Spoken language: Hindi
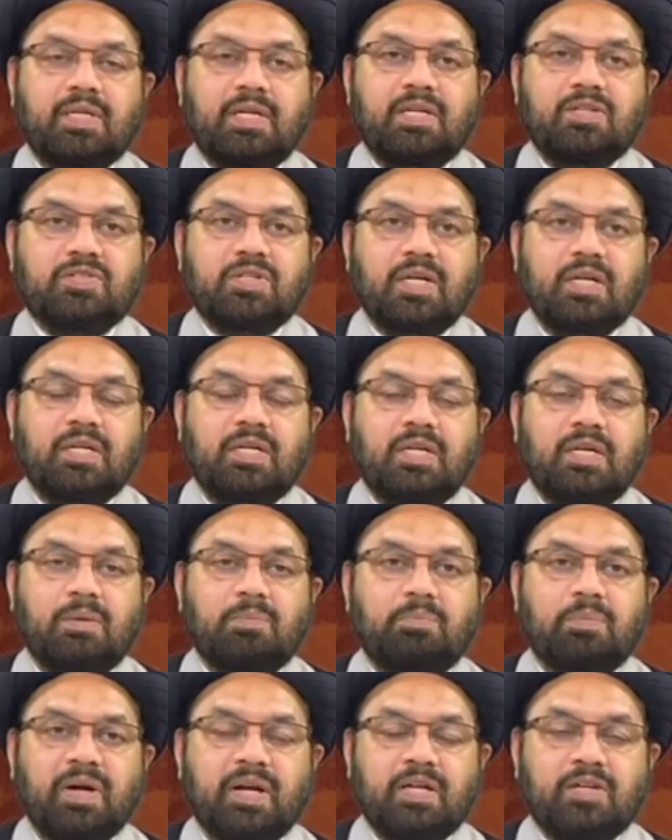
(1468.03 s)
जंगली
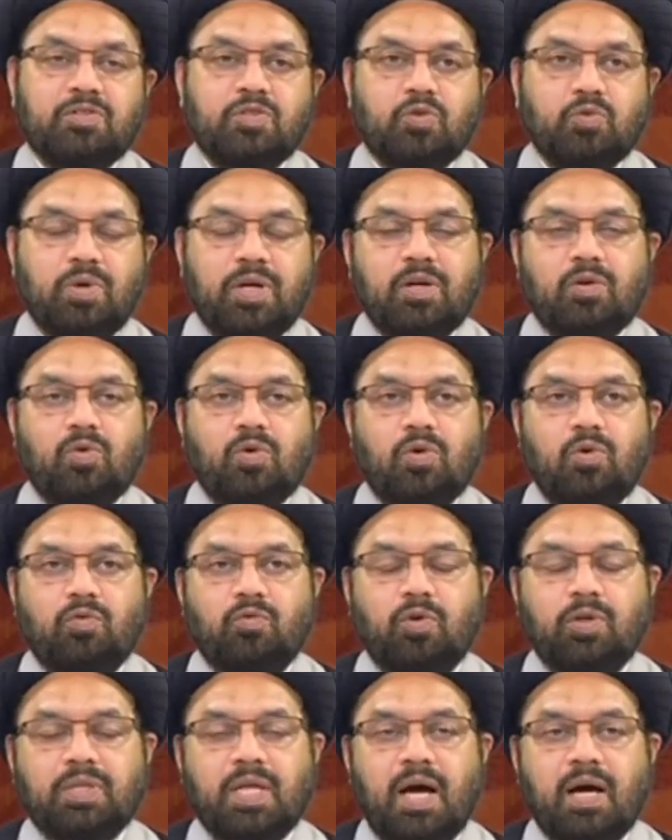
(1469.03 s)
बड़े चूहे को
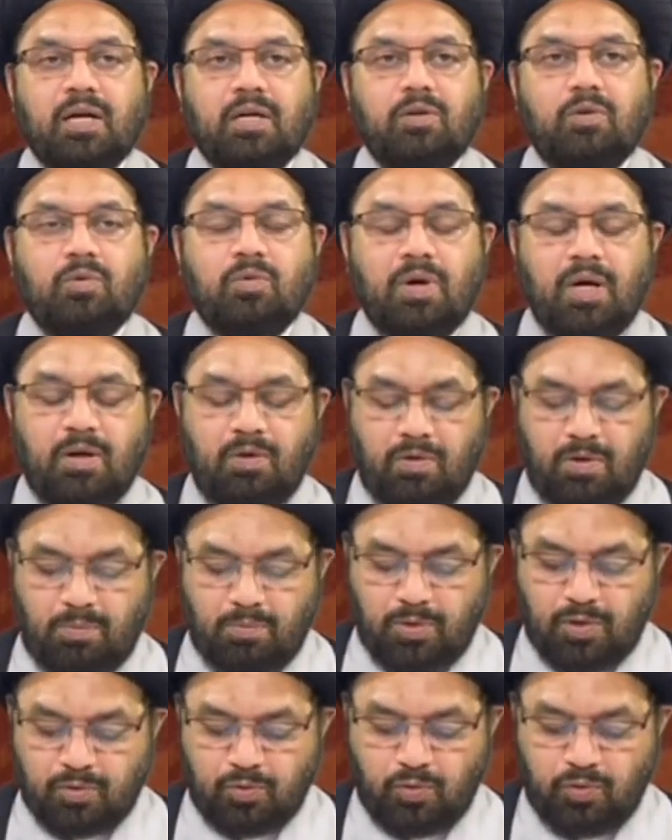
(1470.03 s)
वो दाखिल हुआ और
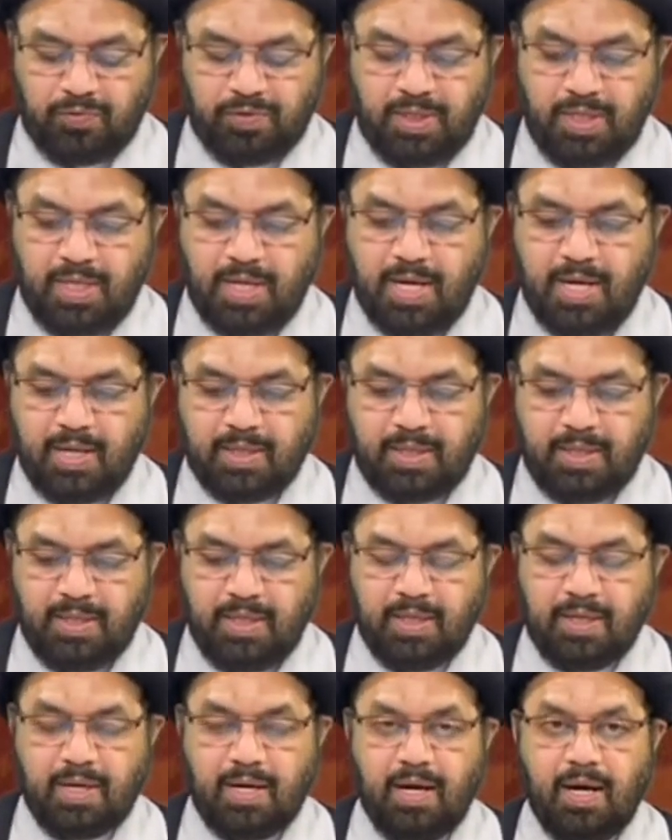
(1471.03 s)
मौसूफ की आंखें
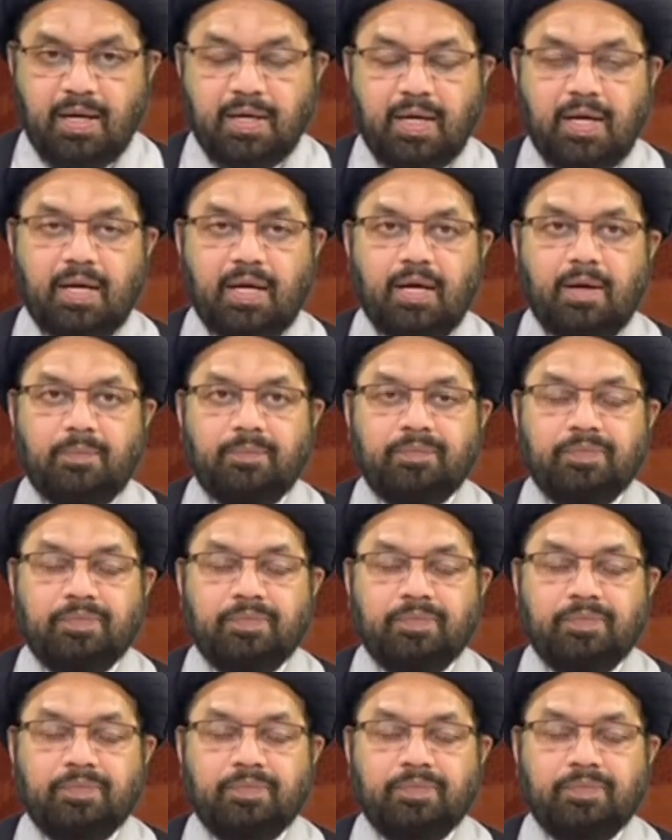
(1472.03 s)
खा गया